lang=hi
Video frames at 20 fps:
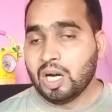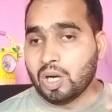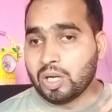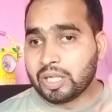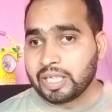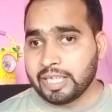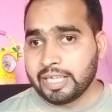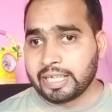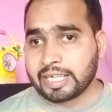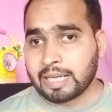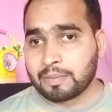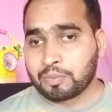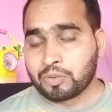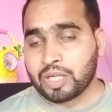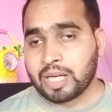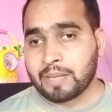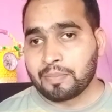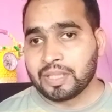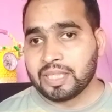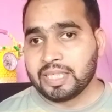और एक आपको
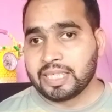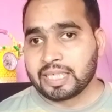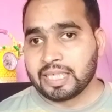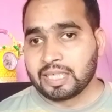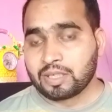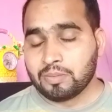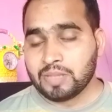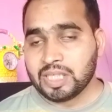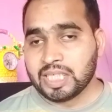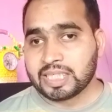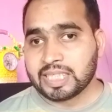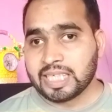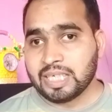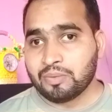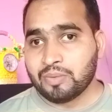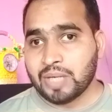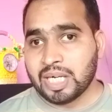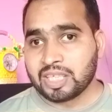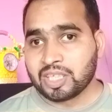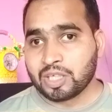यहाँ पर देखने को मिल जाता है
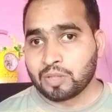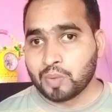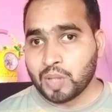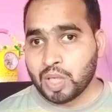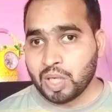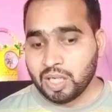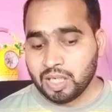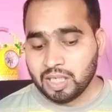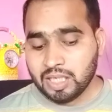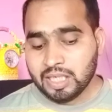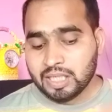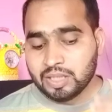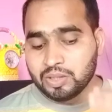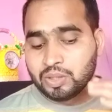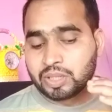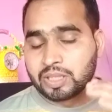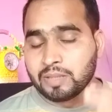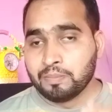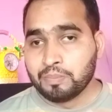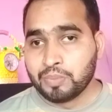वाटरफॉल
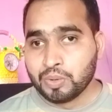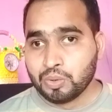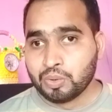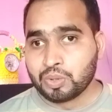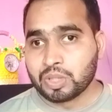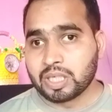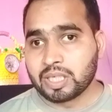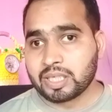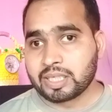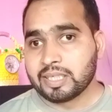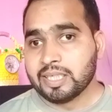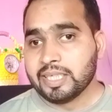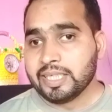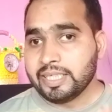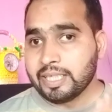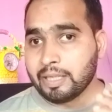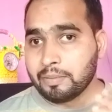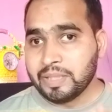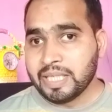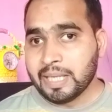जो कि ब्लू कलर
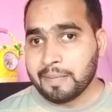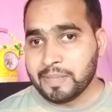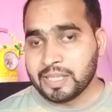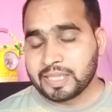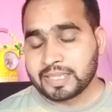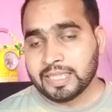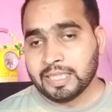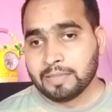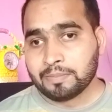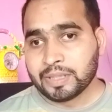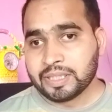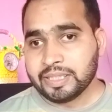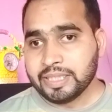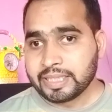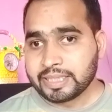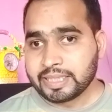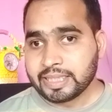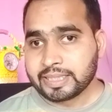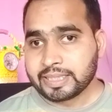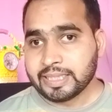यह भी आप स्क्रीन पर
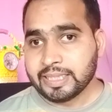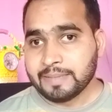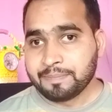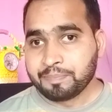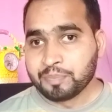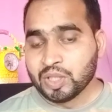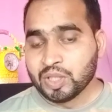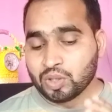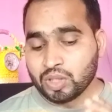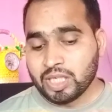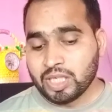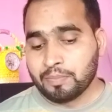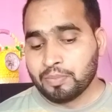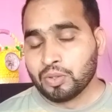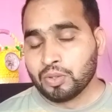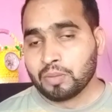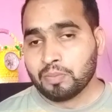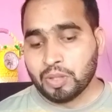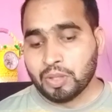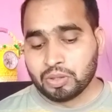देख सकते हैं तो यह
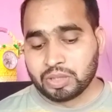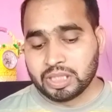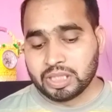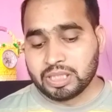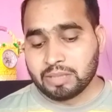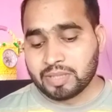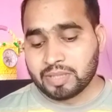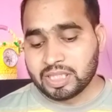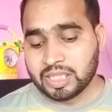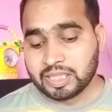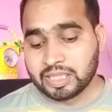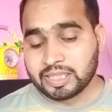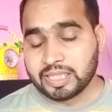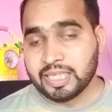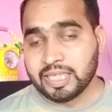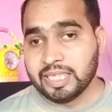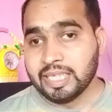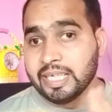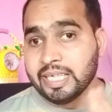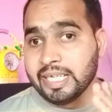फ़ोन बहुत ही ज़बरदस्त है